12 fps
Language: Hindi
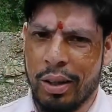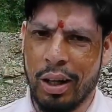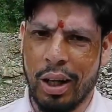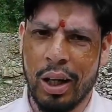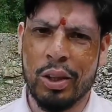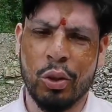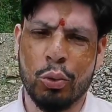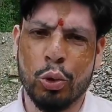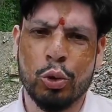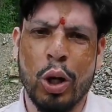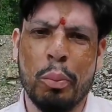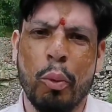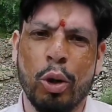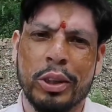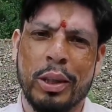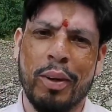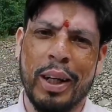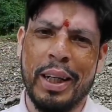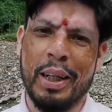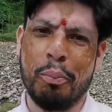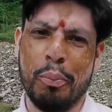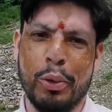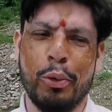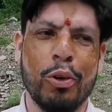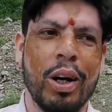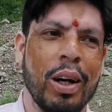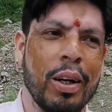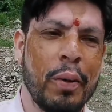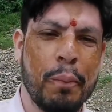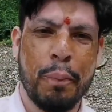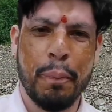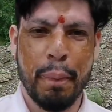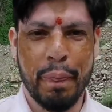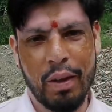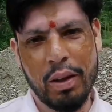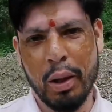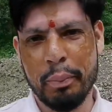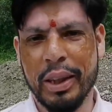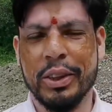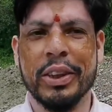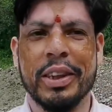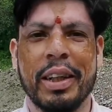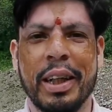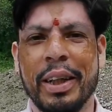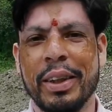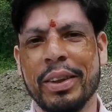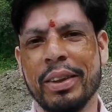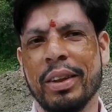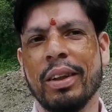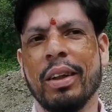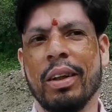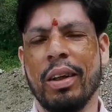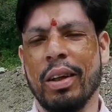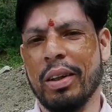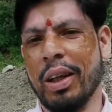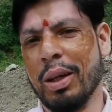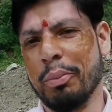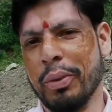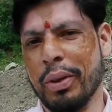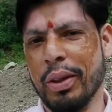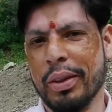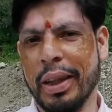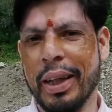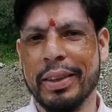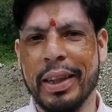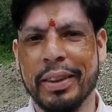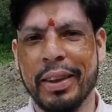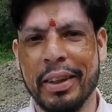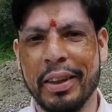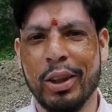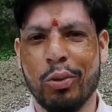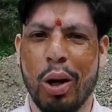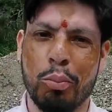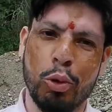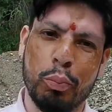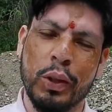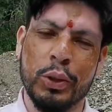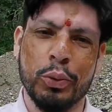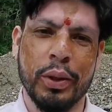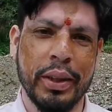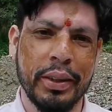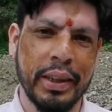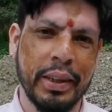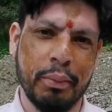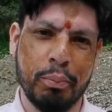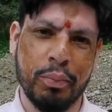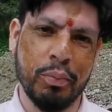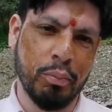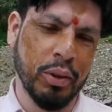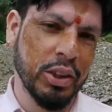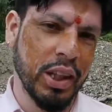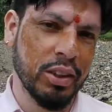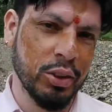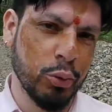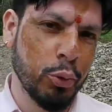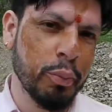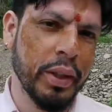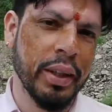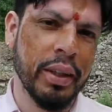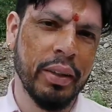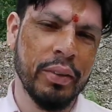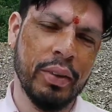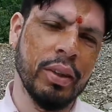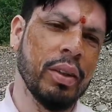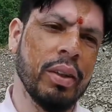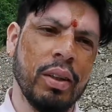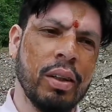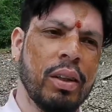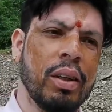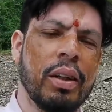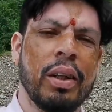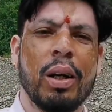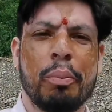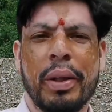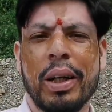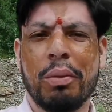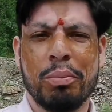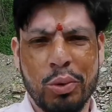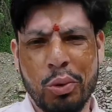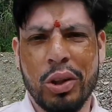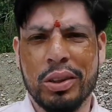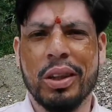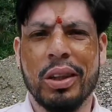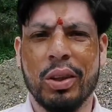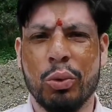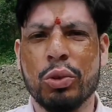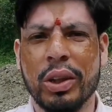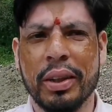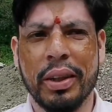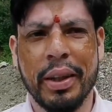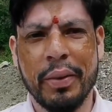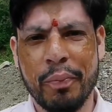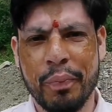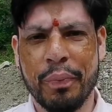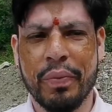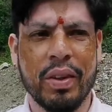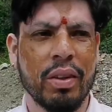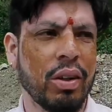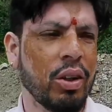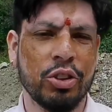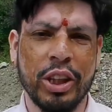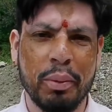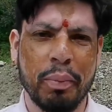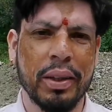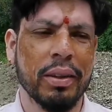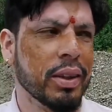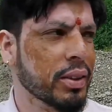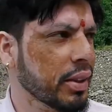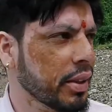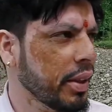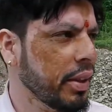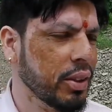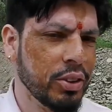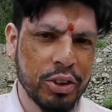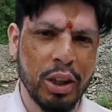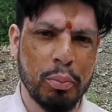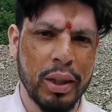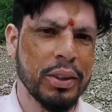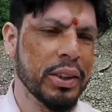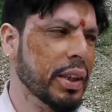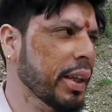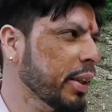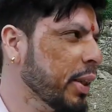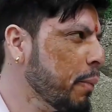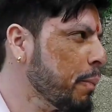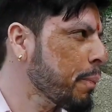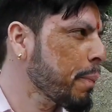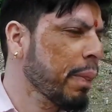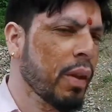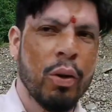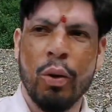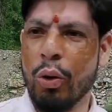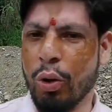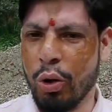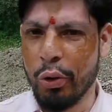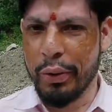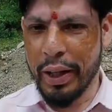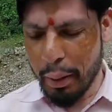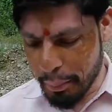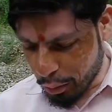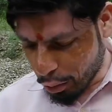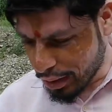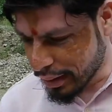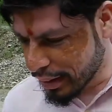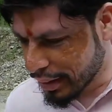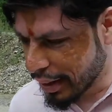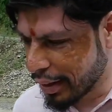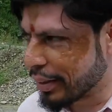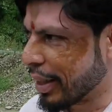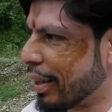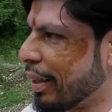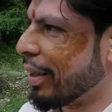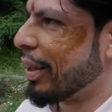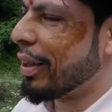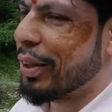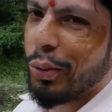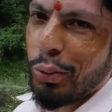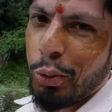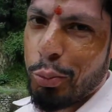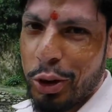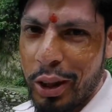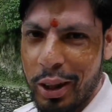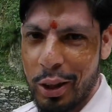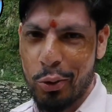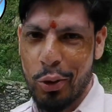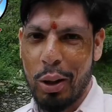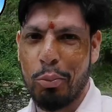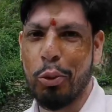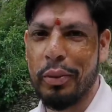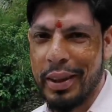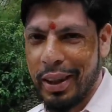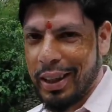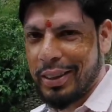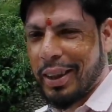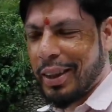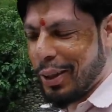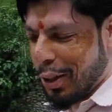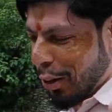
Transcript: हाँ तो दोस्तों हम पहुँचने वाले हैं बिरोखाल काफ़ी अच्छी जगह है अगर आप थैली साइड जाते हैं तो आपको बीच में ये बाज़ार ज़रूर मिलेगा यहाँ पे आप थोड़ा सा रुक सकते हैं चाय पान कर सकते हैं जल पान जैसा कहते हैं और यहाँ पे थोड़ा सा अच्छा नज़ारा लगा तो मुझे लगा क्यों ना आपको भी दिखाया जाए